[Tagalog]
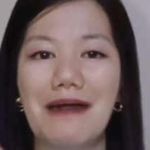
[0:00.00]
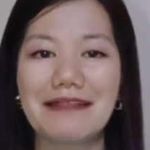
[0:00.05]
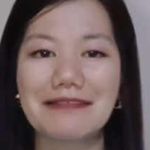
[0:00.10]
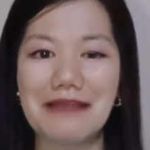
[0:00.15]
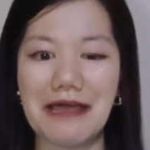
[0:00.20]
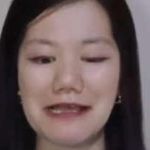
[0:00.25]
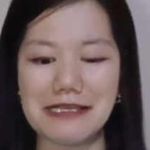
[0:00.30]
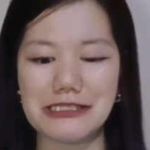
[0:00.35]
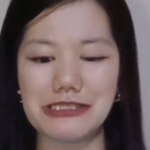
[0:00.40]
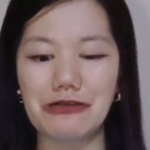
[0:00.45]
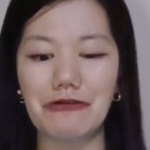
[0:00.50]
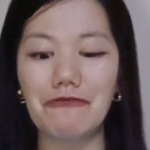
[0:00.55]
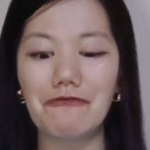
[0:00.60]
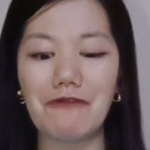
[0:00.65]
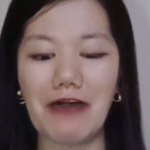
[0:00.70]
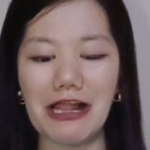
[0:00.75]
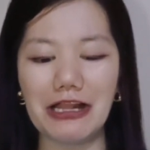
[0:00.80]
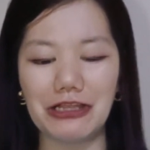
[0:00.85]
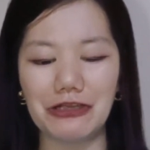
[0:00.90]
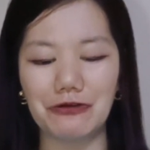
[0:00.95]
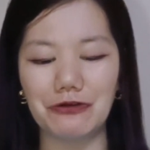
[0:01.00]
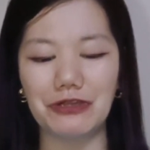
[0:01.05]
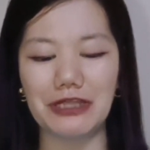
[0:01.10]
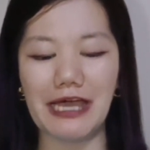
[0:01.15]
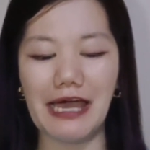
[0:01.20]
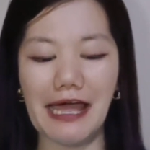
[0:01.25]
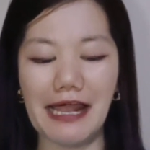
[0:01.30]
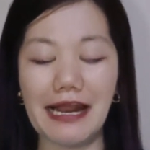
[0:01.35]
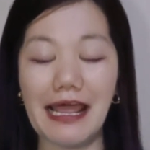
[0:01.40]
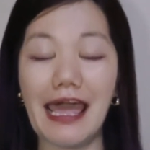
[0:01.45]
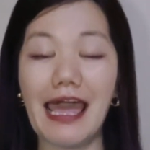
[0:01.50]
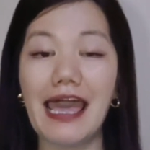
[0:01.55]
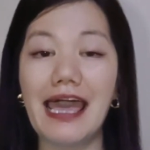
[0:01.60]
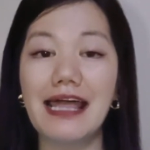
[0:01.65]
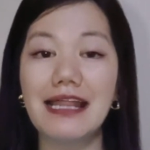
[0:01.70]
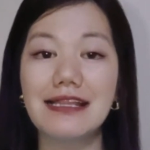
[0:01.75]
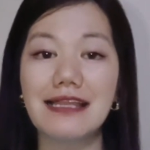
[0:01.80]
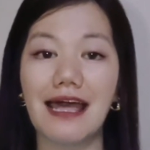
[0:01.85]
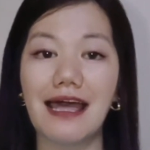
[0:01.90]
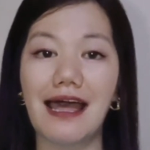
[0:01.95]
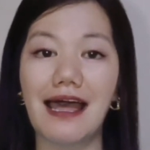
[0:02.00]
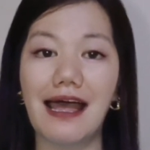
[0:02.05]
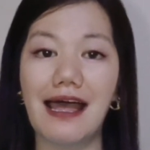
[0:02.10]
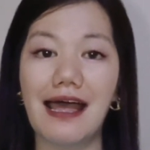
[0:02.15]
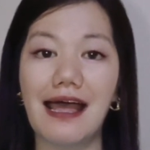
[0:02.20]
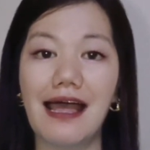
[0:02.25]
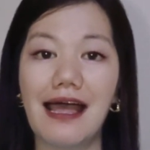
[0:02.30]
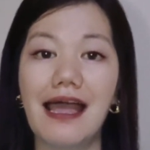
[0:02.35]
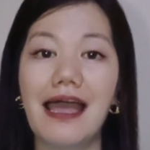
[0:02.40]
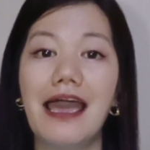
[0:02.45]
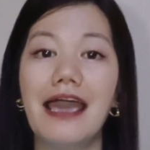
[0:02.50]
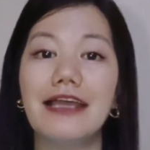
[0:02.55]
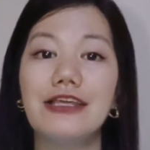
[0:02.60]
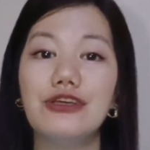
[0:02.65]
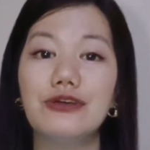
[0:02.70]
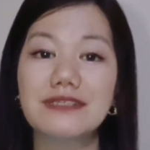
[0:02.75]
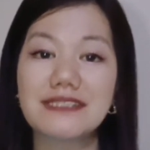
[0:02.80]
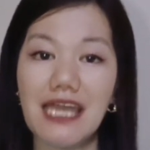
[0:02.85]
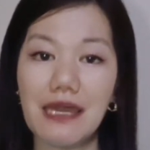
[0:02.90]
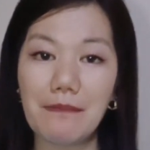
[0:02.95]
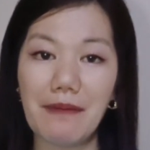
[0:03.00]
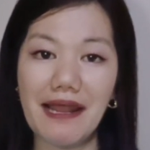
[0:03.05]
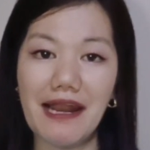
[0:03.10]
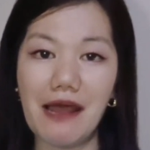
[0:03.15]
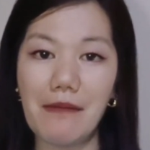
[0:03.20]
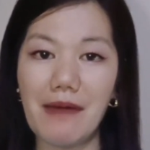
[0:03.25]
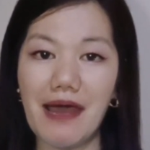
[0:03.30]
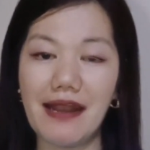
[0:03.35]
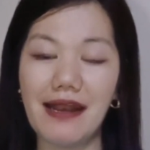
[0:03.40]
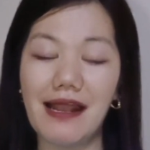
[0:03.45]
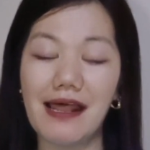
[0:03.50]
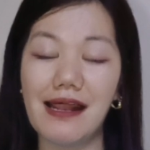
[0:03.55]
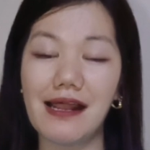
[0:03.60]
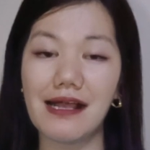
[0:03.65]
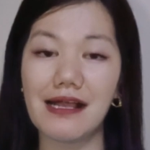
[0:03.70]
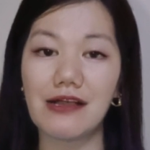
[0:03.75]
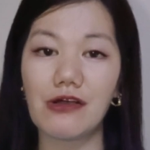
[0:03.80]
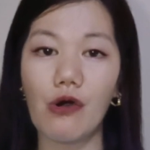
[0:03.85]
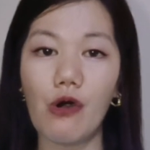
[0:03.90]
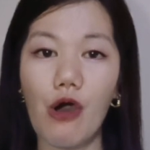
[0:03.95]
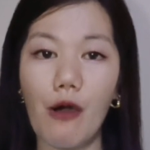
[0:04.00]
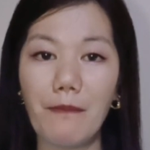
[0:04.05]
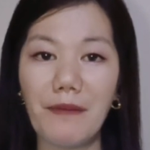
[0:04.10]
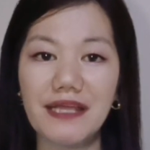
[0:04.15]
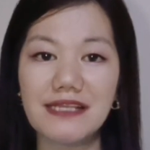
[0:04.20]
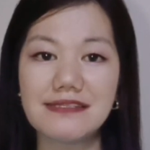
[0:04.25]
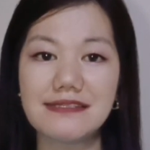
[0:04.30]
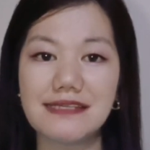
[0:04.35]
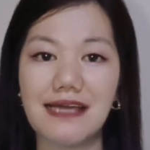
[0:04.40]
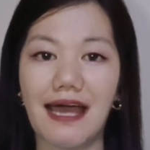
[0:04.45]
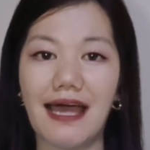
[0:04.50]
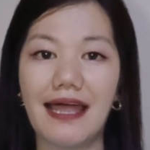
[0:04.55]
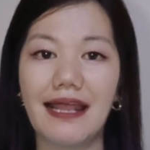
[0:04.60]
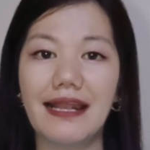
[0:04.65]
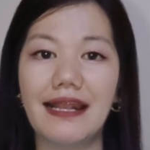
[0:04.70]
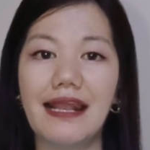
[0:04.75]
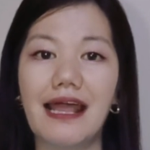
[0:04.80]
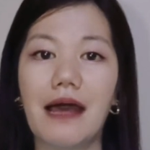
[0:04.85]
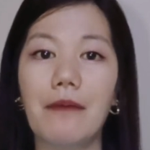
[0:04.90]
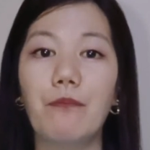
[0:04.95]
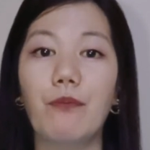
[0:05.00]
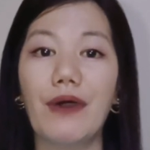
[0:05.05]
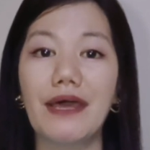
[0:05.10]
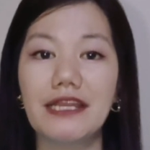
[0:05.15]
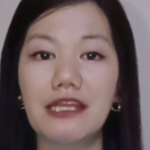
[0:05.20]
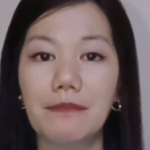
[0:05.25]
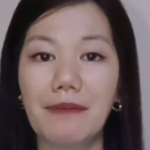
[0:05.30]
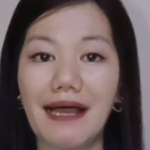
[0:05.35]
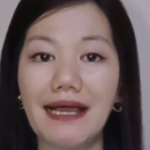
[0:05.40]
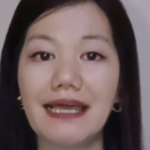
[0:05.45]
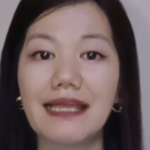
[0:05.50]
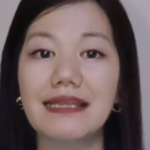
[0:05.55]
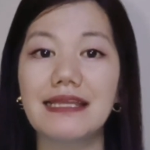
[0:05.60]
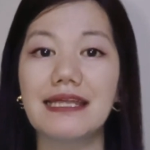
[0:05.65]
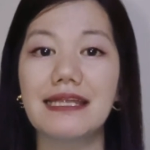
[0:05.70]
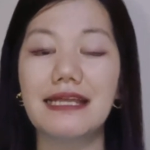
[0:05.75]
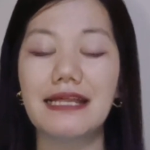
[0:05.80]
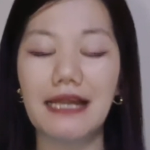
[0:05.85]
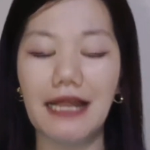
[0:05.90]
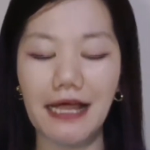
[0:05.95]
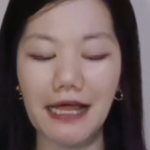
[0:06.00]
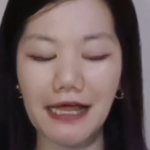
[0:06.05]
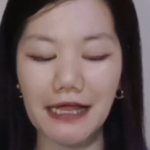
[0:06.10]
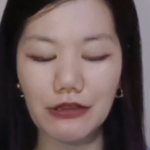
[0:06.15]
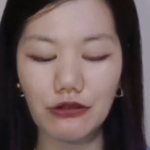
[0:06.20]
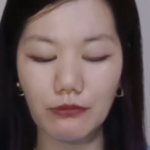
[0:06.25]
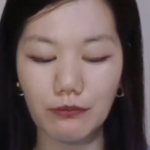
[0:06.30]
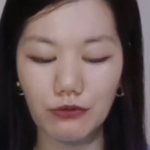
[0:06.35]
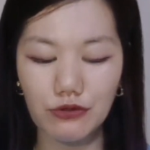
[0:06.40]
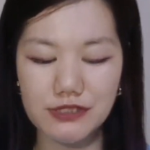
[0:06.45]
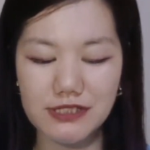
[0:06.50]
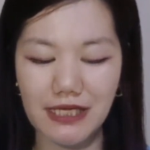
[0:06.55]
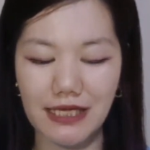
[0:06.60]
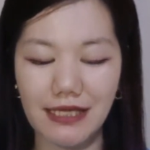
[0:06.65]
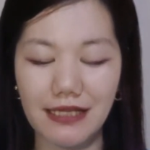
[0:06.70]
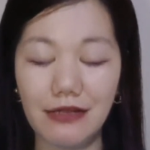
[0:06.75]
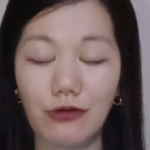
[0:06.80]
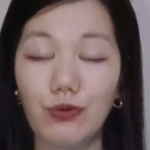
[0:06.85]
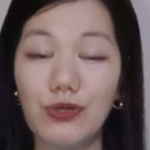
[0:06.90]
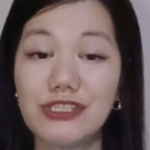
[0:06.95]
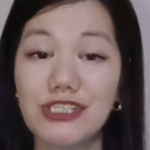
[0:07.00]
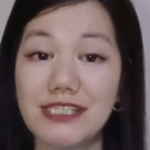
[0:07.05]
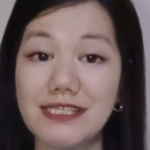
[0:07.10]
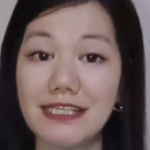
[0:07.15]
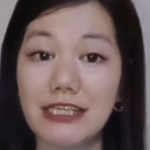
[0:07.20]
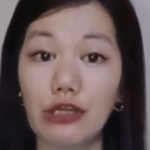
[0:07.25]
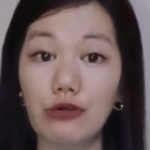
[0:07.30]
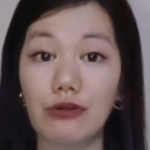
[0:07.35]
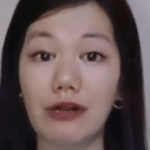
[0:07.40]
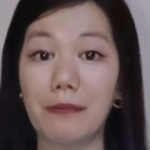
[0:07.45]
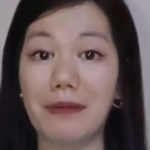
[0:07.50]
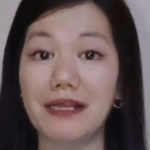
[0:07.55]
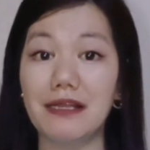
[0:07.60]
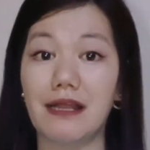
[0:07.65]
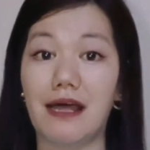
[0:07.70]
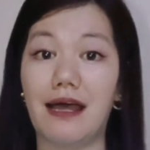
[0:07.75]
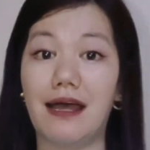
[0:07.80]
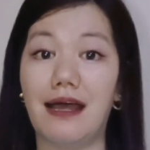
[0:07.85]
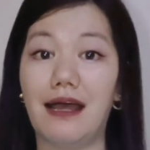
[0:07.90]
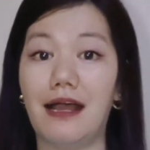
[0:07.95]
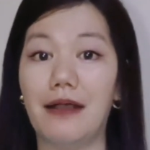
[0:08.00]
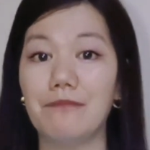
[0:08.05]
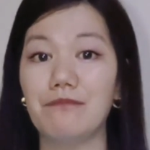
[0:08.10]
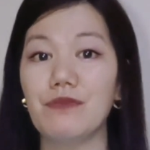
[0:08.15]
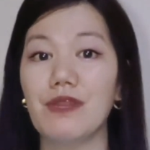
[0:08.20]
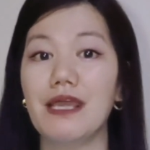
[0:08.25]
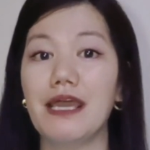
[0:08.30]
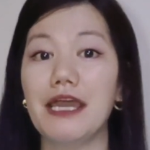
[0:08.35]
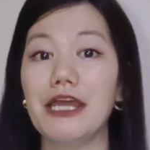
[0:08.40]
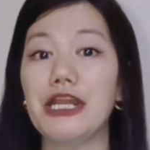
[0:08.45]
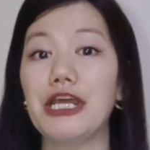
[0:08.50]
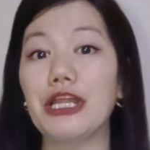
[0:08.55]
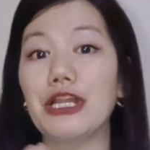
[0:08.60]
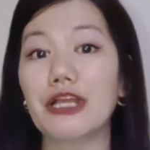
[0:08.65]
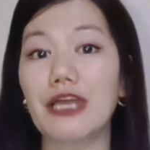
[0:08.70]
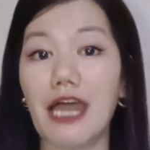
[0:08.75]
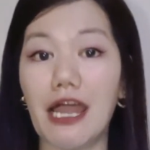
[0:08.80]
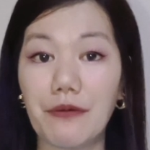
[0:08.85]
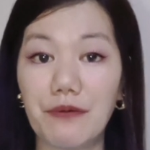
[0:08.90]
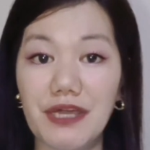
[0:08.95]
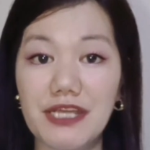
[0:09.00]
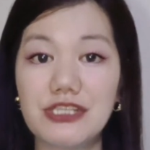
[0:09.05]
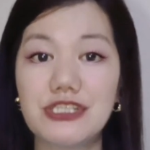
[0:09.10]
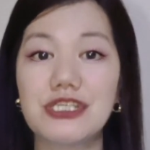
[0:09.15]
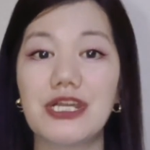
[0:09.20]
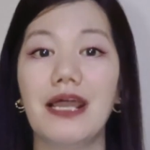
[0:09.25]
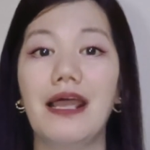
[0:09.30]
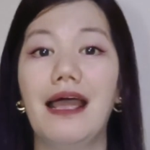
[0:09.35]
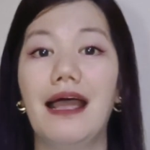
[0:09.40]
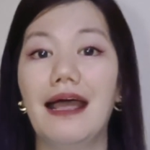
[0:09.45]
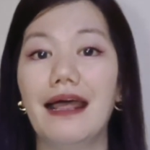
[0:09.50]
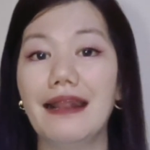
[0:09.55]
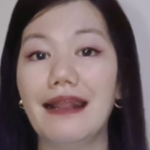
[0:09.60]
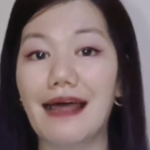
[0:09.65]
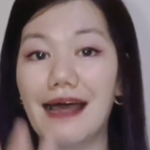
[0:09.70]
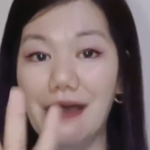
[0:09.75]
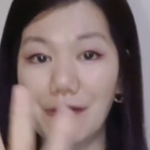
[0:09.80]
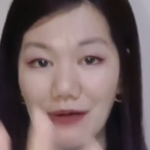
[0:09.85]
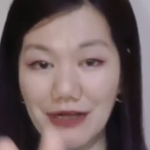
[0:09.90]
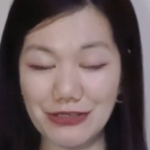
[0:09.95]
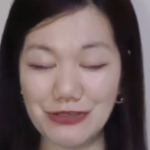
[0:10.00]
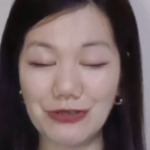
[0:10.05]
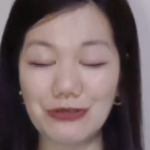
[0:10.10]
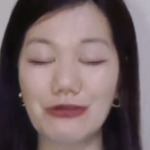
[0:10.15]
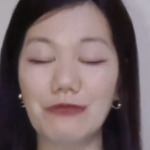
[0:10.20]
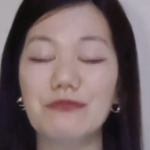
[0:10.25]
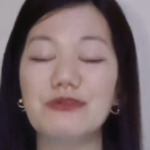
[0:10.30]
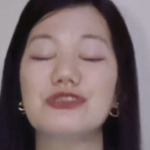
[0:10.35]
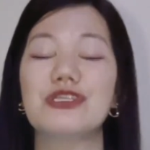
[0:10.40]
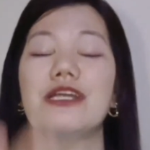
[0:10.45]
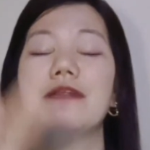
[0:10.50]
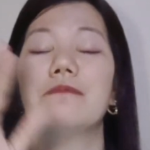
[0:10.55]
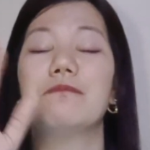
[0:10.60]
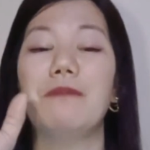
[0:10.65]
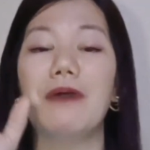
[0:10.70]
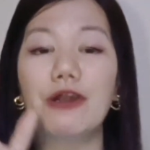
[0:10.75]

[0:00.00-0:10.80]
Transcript: tumataas yung value niyan. And uh, yung sa iba naman na nagko-comment dyan na pwede bang hindi nila tubusin, which is hindi ko naman uh, ini-encourage na huwag yung tubusin.